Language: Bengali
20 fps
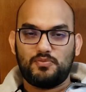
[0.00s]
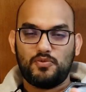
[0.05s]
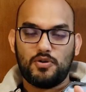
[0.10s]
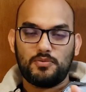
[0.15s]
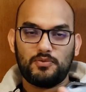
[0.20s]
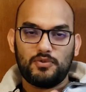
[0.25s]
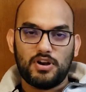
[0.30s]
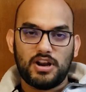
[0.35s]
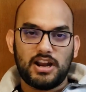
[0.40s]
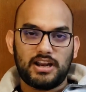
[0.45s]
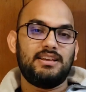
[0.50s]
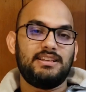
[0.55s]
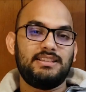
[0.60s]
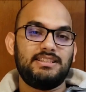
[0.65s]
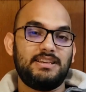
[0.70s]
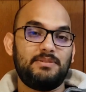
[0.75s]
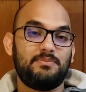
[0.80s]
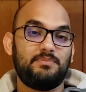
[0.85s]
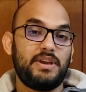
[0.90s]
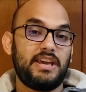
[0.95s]
পপুলার
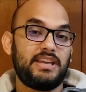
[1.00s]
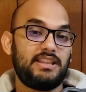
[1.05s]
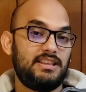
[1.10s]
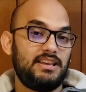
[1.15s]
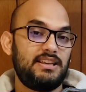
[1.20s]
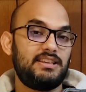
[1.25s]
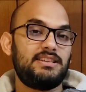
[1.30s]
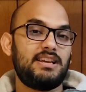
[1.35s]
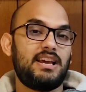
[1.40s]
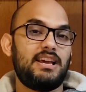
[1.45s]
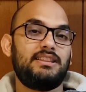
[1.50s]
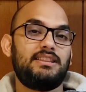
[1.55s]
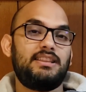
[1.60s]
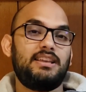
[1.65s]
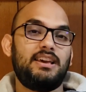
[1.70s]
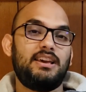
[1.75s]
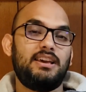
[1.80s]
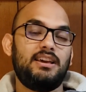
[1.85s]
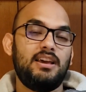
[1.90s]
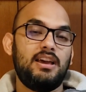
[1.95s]
যে ব্যক্তির
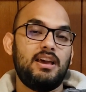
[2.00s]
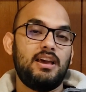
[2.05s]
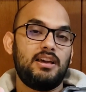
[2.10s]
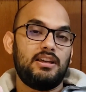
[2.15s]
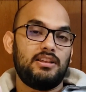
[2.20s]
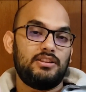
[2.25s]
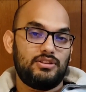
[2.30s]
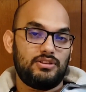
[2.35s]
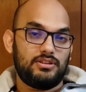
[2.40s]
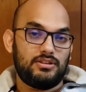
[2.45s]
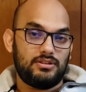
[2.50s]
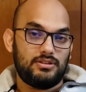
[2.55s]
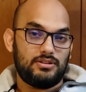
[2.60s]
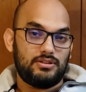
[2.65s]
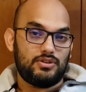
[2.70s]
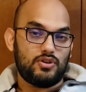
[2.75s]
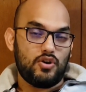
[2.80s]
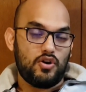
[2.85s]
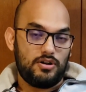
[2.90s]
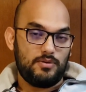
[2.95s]
চাইতে
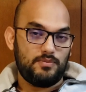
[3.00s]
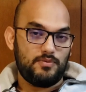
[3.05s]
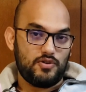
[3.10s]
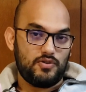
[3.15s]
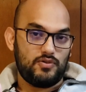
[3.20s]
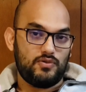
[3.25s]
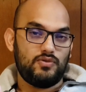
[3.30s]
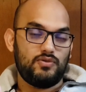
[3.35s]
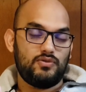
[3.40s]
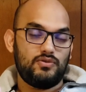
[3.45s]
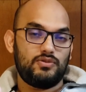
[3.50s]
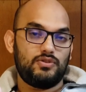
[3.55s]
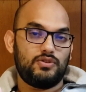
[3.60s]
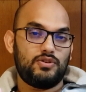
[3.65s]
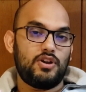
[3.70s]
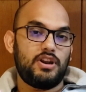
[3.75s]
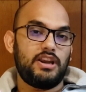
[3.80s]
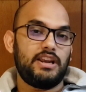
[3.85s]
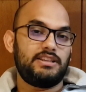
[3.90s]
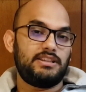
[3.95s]
দল বড়
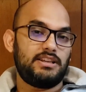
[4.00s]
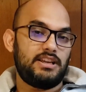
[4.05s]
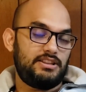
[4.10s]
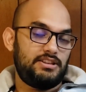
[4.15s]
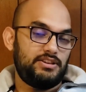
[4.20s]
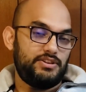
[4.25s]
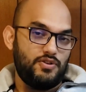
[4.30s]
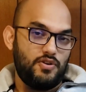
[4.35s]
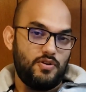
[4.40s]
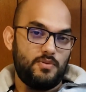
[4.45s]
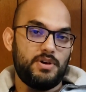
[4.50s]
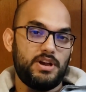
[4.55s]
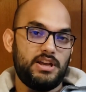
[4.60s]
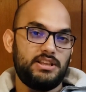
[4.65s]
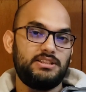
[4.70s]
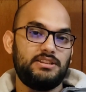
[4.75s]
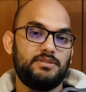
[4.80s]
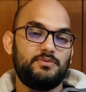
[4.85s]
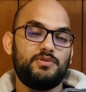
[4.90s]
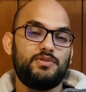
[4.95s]
দলের চাইতে
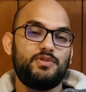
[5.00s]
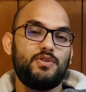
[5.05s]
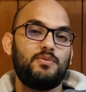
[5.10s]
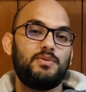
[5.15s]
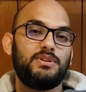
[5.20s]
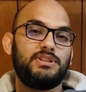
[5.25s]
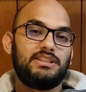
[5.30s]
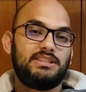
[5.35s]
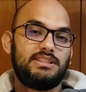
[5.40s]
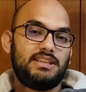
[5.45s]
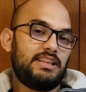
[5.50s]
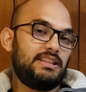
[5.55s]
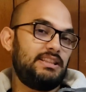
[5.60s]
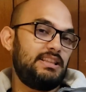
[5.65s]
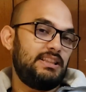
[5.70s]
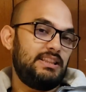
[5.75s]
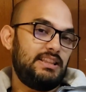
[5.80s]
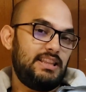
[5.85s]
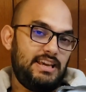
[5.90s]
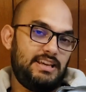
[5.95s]
সমাজ এবং সমাজের
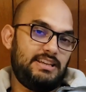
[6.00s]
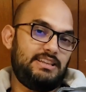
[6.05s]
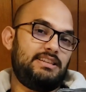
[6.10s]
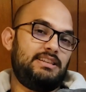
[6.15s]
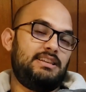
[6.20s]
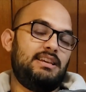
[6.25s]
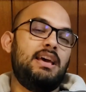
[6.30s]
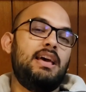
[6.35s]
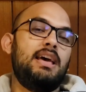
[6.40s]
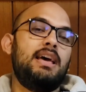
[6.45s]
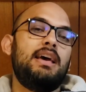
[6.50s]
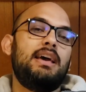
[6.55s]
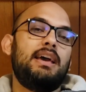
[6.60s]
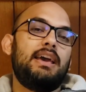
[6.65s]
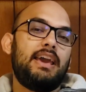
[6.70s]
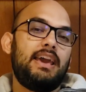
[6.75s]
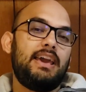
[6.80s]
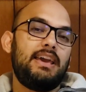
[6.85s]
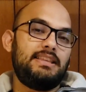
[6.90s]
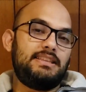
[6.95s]
চাইতে দেশ
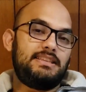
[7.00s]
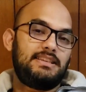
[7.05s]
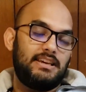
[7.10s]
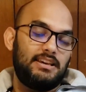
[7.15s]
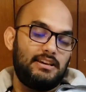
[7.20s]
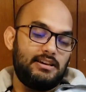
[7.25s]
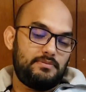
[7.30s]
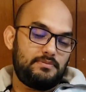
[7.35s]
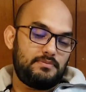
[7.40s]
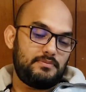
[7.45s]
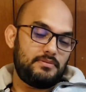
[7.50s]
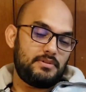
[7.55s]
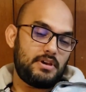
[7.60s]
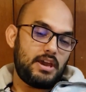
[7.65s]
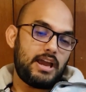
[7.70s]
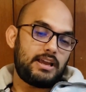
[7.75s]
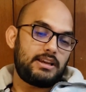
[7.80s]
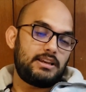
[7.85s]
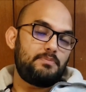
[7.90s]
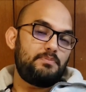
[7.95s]
এই যে
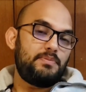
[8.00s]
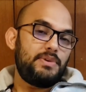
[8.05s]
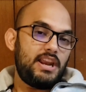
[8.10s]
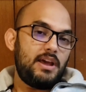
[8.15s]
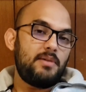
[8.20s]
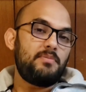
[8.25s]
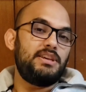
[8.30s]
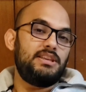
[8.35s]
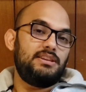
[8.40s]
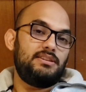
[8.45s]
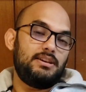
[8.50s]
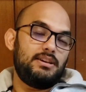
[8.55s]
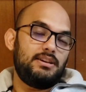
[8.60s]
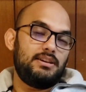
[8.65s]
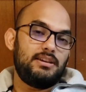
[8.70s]
একটা পিরামিড